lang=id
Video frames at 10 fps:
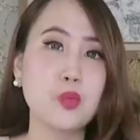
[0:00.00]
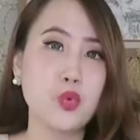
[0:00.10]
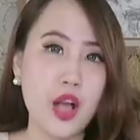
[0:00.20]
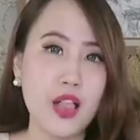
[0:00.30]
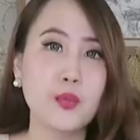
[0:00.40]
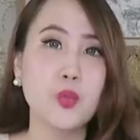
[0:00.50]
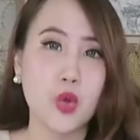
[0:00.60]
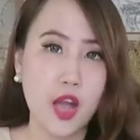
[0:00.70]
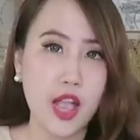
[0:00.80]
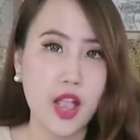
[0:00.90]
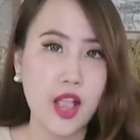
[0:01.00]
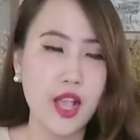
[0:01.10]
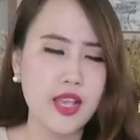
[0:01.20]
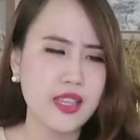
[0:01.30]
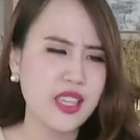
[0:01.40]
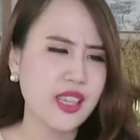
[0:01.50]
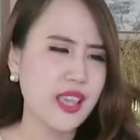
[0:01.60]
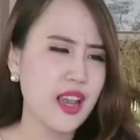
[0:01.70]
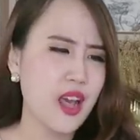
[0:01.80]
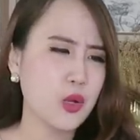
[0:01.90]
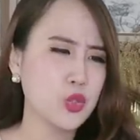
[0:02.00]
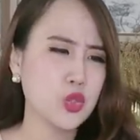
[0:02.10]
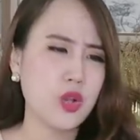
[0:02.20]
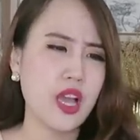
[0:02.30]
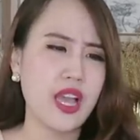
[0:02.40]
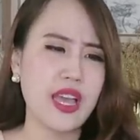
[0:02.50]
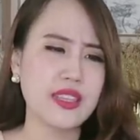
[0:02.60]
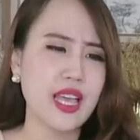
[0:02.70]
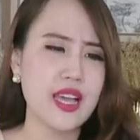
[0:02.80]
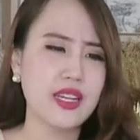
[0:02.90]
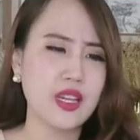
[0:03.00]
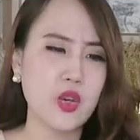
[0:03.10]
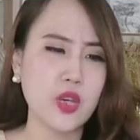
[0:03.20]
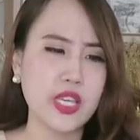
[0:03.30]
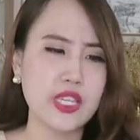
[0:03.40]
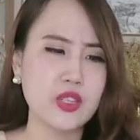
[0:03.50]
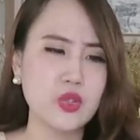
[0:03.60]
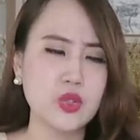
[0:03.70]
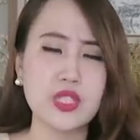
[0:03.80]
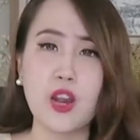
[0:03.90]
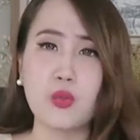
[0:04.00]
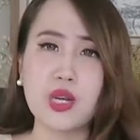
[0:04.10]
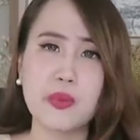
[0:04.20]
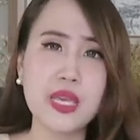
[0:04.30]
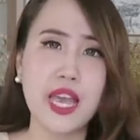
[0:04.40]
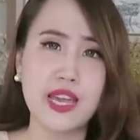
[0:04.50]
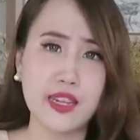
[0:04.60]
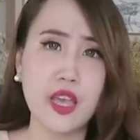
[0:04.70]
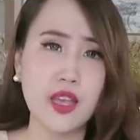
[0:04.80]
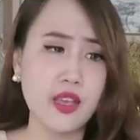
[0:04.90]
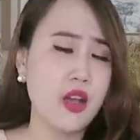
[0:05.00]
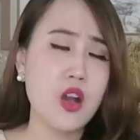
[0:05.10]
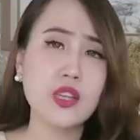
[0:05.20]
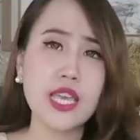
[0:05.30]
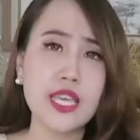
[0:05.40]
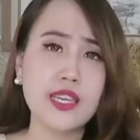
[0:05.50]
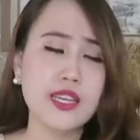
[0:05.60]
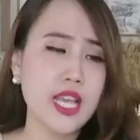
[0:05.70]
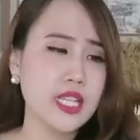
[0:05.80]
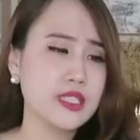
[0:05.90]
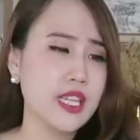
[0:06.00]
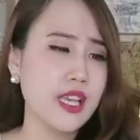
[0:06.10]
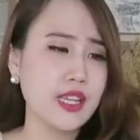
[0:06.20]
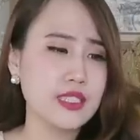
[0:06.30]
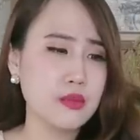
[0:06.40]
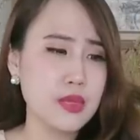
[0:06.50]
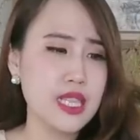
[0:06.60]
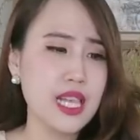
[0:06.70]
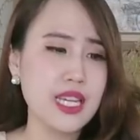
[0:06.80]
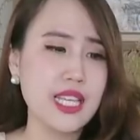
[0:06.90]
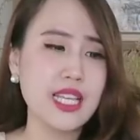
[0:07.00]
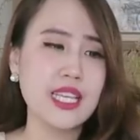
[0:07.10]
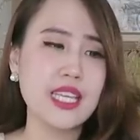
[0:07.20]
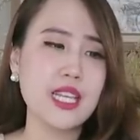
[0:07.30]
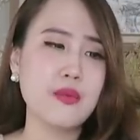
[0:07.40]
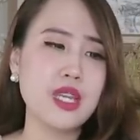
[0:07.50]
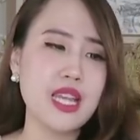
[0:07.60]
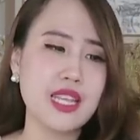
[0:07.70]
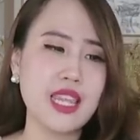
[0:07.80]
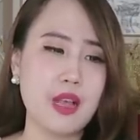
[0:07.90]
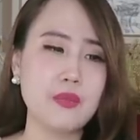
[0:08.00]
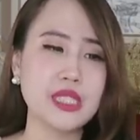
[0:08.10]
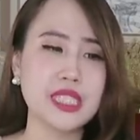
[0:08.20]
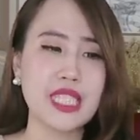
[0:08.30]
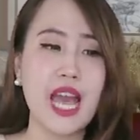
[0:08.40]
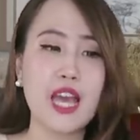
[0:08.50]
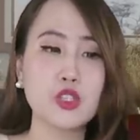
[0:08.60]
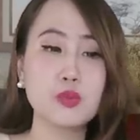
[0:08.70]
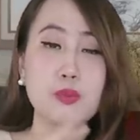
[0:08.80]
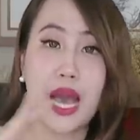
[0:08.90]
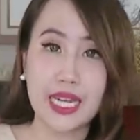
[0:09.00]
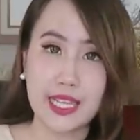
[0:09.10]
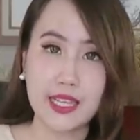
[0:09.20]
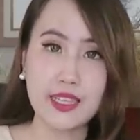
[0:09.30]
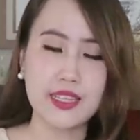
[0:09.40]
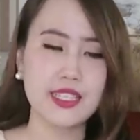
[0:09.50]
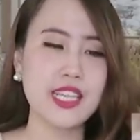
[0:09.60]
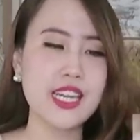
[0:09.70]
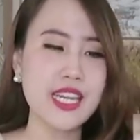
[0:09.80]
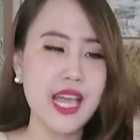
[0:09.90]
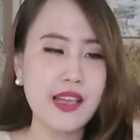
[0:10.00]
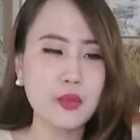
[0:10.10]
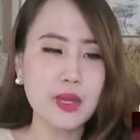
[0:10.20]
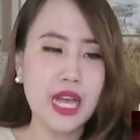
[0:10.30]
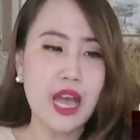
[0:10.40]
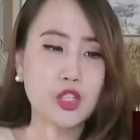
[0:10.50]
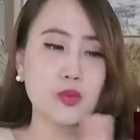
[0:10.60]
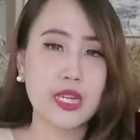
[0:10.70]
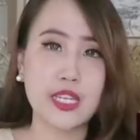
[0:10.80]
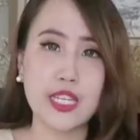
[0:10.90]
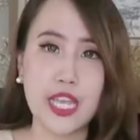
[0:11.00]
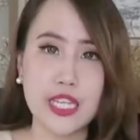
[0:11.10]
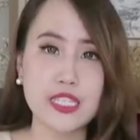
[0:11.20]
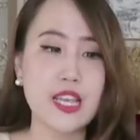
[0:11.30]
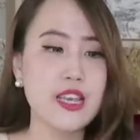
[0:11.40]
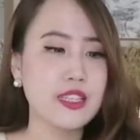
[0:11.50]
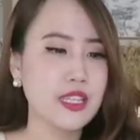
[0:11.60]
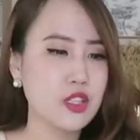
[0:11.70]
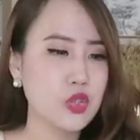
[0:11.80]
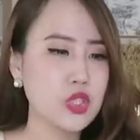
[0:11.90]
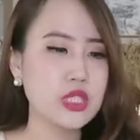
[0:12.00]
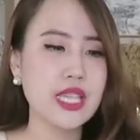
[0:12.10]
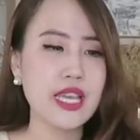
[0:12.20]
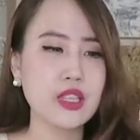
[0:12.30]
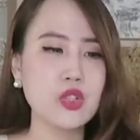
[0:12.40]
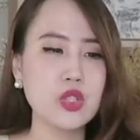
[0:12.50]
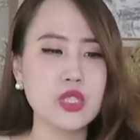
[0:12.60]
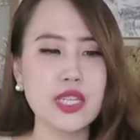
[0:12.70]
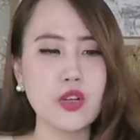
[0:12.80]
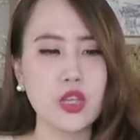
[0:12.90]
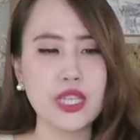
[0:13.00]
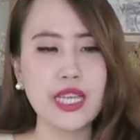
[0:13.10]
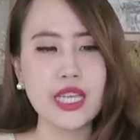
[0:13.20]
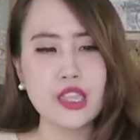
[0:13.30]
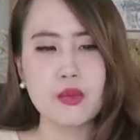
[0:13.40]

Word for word: mual-mual ya iyalah aku juga nggak tahan lah kalau kayak gini tuh terlalu berlebihan ya oke okay, next ini yang ke sembilan lagi-lagi ini binatang peserta harus baring jadi dia tuh pada harus baring nih guys terus dia itu di kotak yang